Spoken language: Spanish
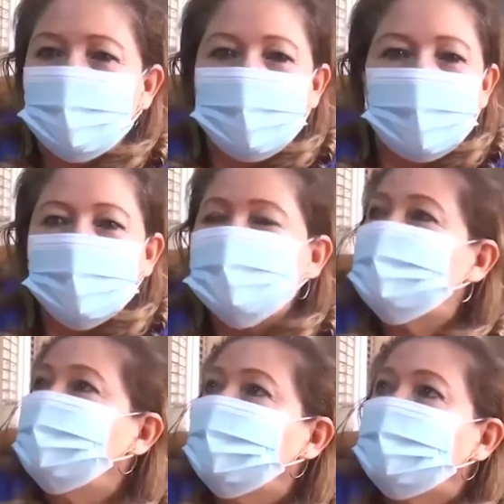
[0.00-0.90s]
muchas
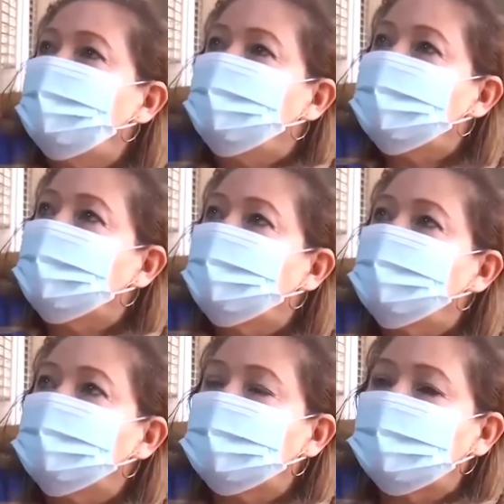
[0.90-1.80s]
cosas. Creo que
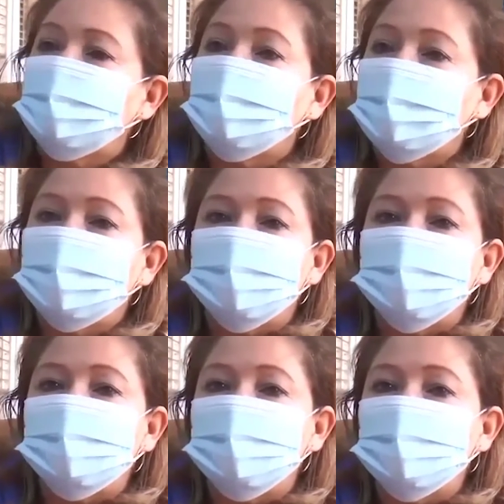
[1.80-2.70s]
no, no
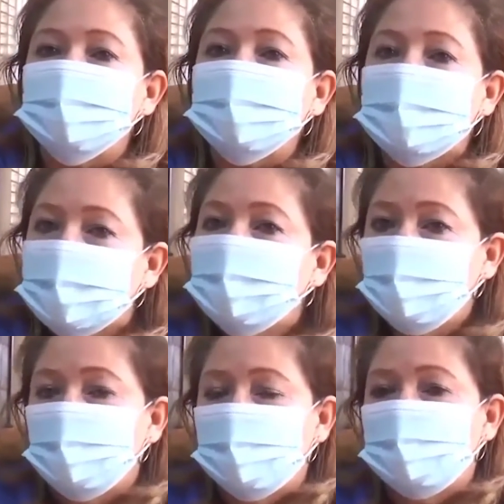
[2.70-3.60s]
tenemos, ¿verdad? Desde
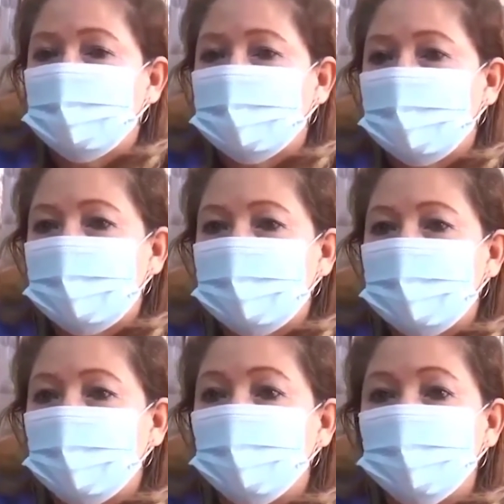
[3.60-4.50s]
ningún punto de
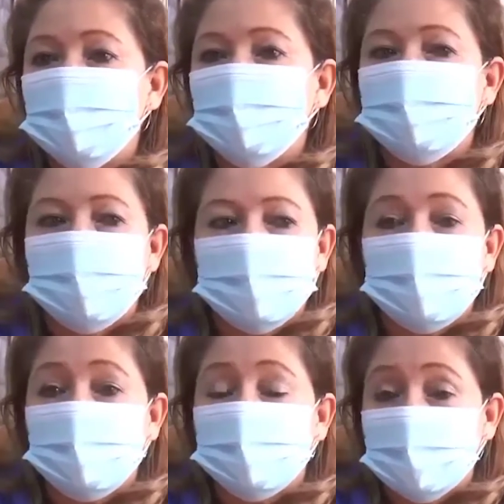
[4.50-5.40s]
vista, tratar de
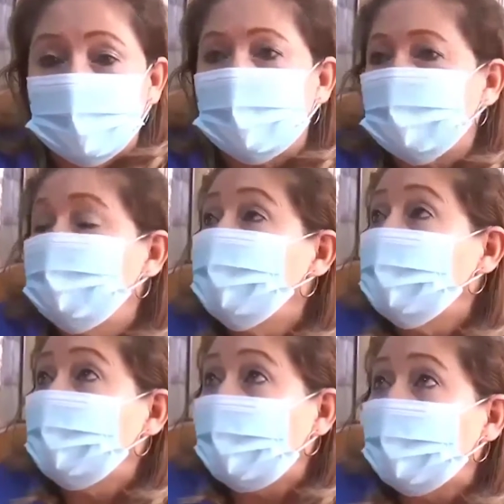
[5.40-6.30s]
mezclar
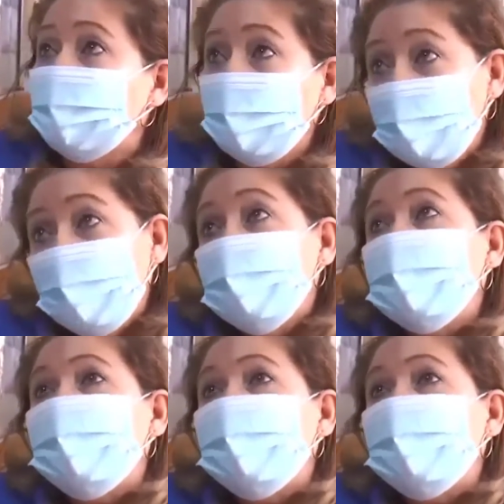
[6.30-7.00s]
que la una tiene